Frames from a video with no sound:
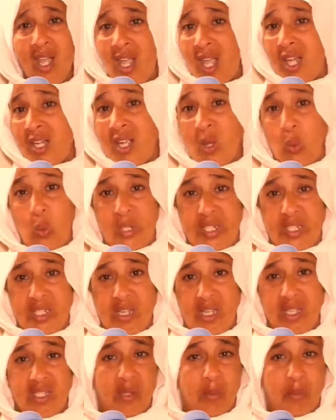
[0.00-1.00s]
انا
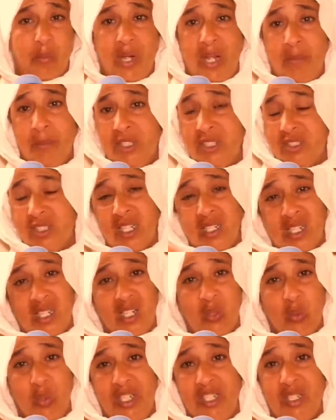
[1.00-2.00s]
وليا يبا ميت انا
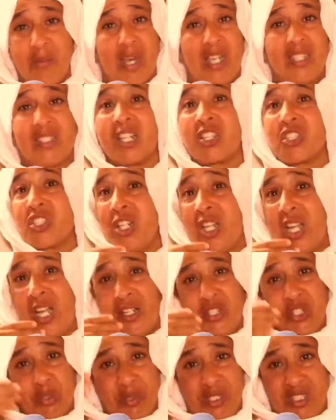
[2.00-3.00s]
غير وليا ما نقدرش
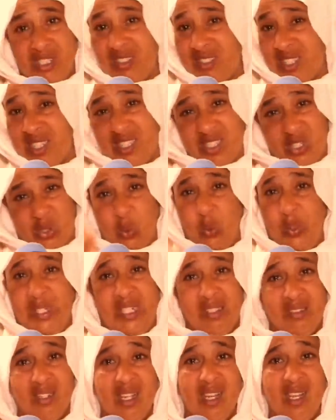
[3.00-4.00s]
نخرج بنتي تر
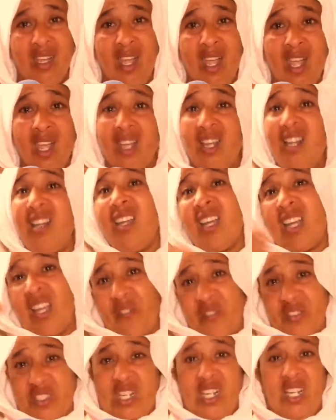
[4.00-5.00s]
التكوين اللي
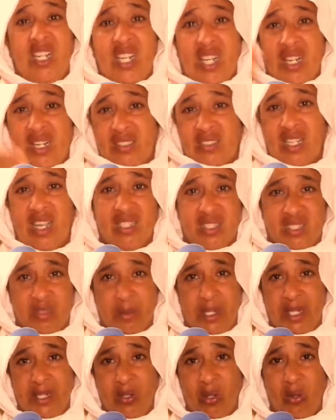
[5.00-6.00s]
خفت عليه انا طاحت
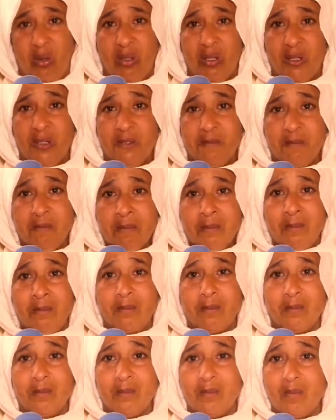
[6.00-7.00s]
منه
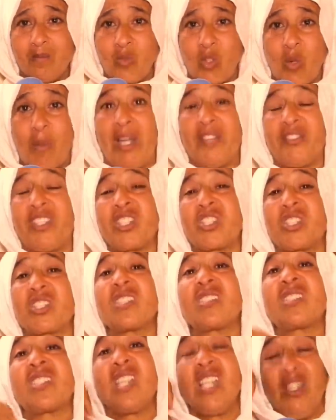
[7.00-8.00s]
ما عنديش حتى
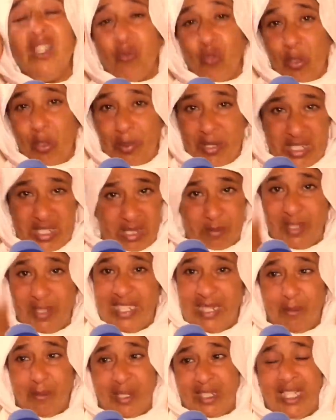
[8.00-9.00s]
التليفون بنتي ما
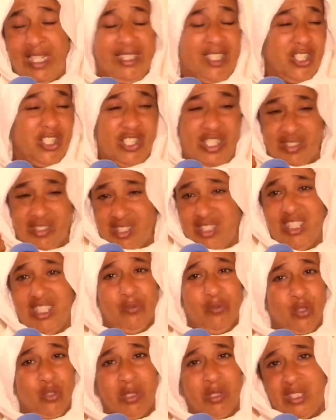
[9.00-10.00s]
دايما كنديرش هذا
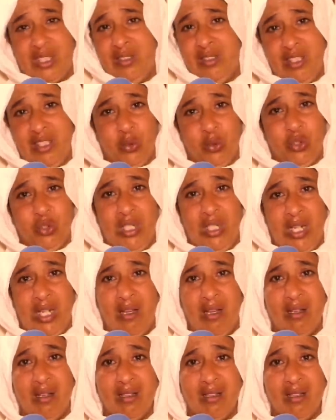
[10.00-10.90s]
التليفون ما كنديروش حتى